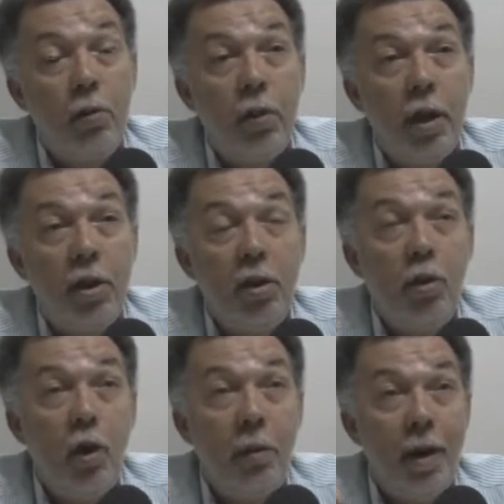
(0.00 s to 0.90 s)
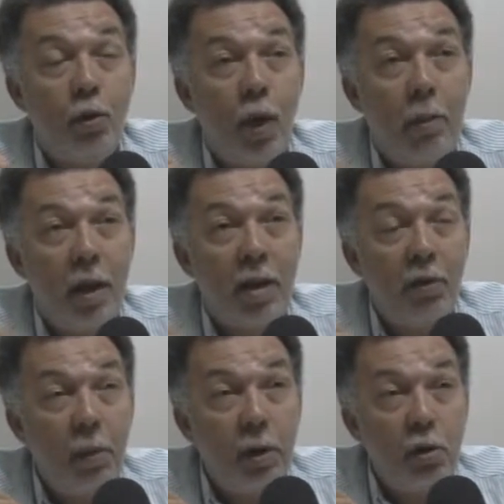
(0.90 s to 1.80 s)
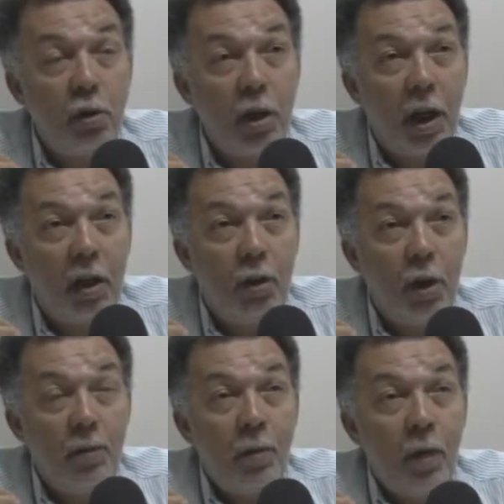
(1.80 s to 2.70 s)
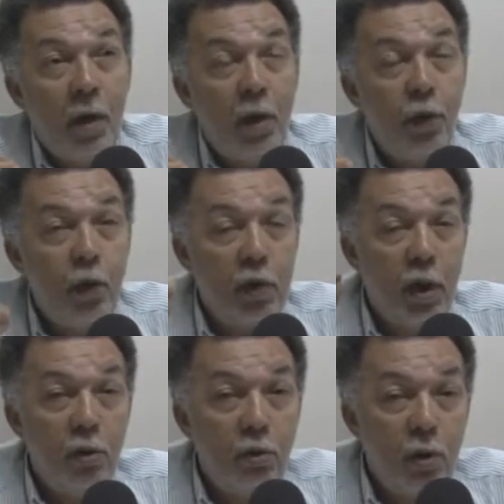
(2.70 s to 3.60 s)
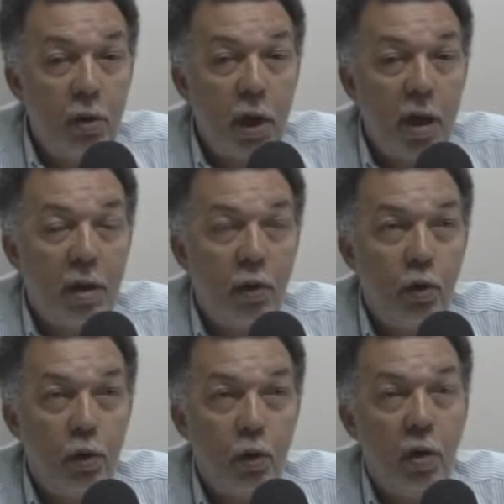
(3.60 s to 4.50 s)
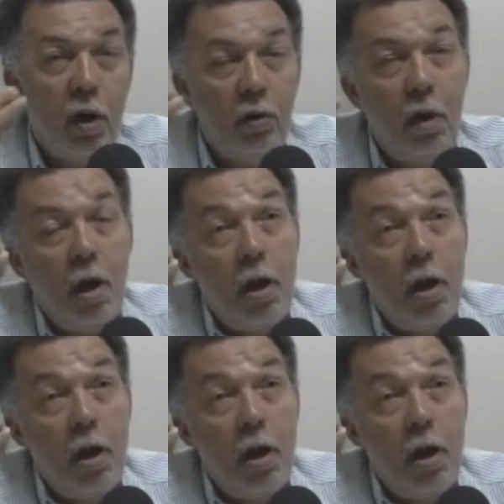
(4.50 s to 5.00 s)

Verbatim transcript: Porque se o comércio rapaz estiver prejudicado em função dessa construção.